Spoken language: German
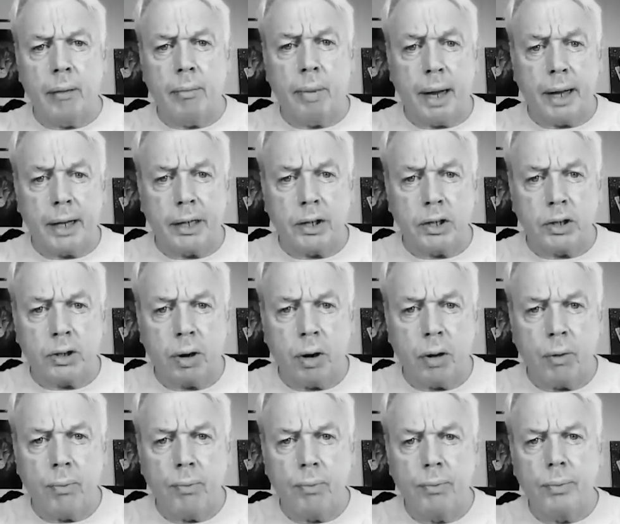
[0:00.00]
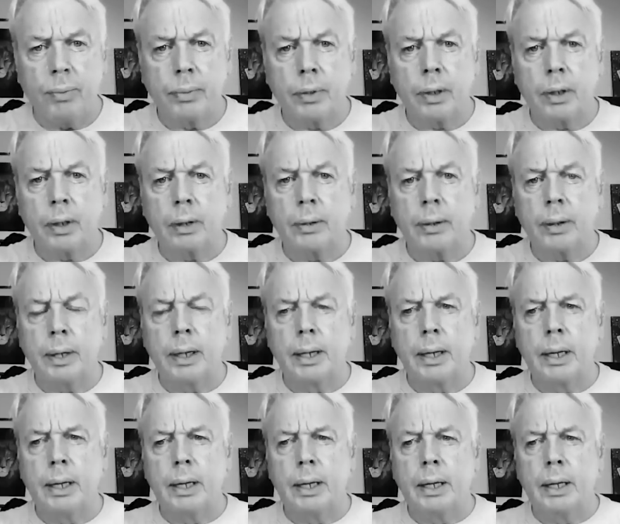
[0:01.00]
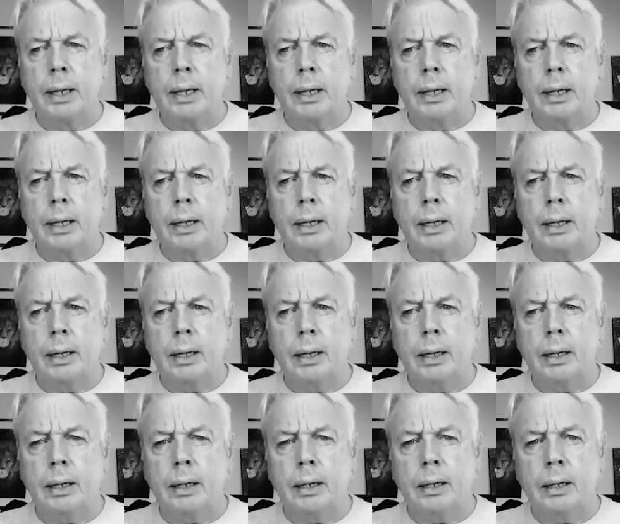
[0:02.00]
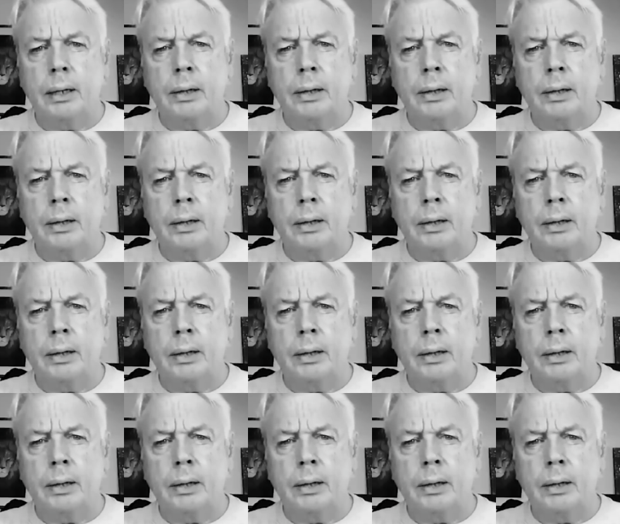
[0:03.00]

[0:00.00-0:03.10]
um ihrem kindlichen Gehirn Sauerstoff zu entziehen,